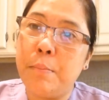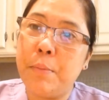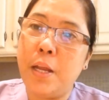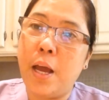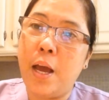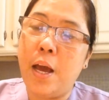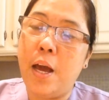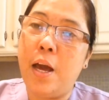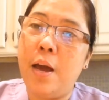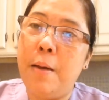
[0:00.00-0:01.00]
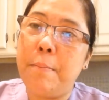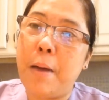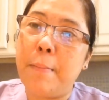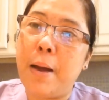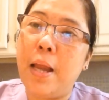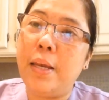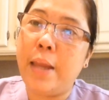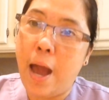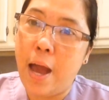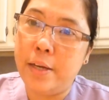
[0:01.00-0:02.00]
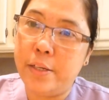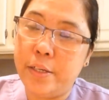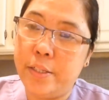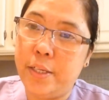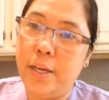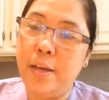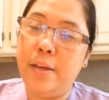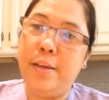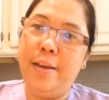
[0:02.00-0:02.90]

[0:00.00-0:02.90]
pinakamamahal na allergy.